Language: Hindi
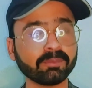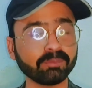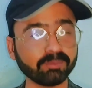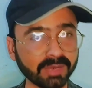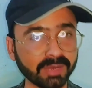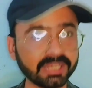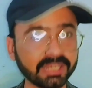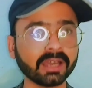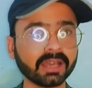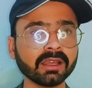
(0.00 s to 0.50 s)

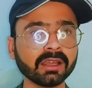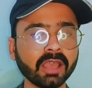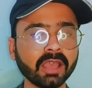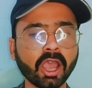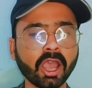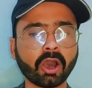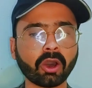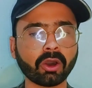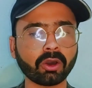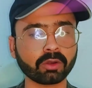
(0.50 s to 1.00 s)
मिलियन
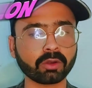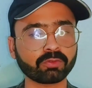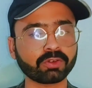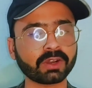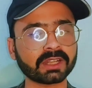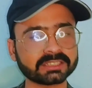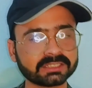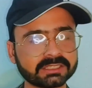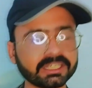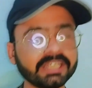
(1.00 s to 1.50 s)
और
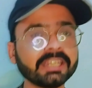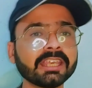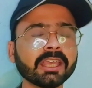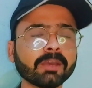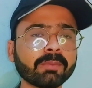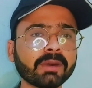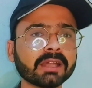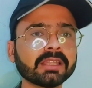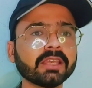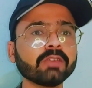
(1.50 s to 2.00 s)
फलस्तीन की
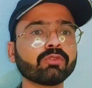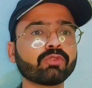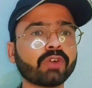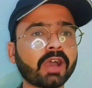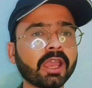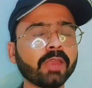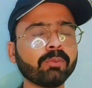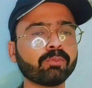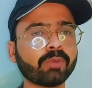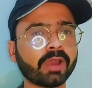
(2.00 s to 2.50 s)
आबादी
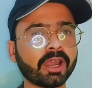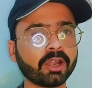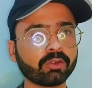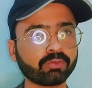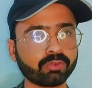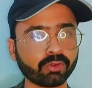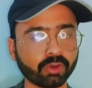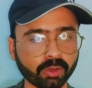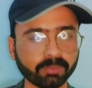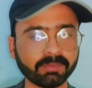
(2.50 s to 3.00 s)

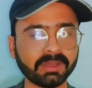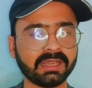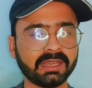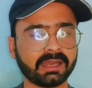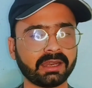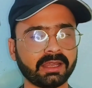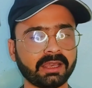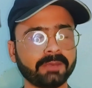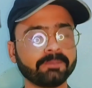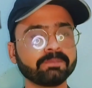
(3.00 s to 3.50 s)
5.4
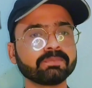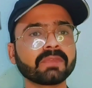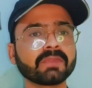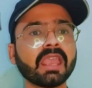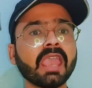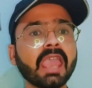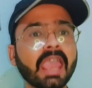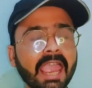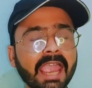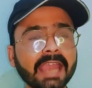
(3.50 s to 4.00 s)
मिलियन है
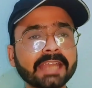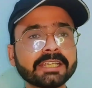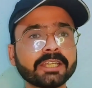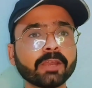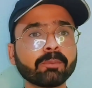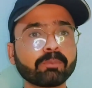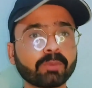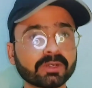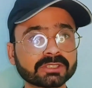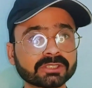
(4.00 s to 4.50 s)

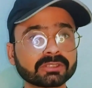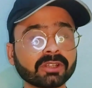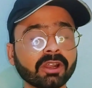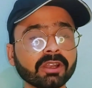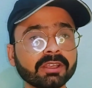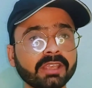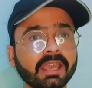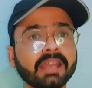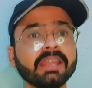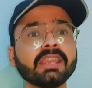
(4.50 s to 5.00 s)
एक्टिव
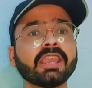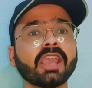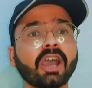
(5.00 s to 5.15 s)
पर्सनल यानी कि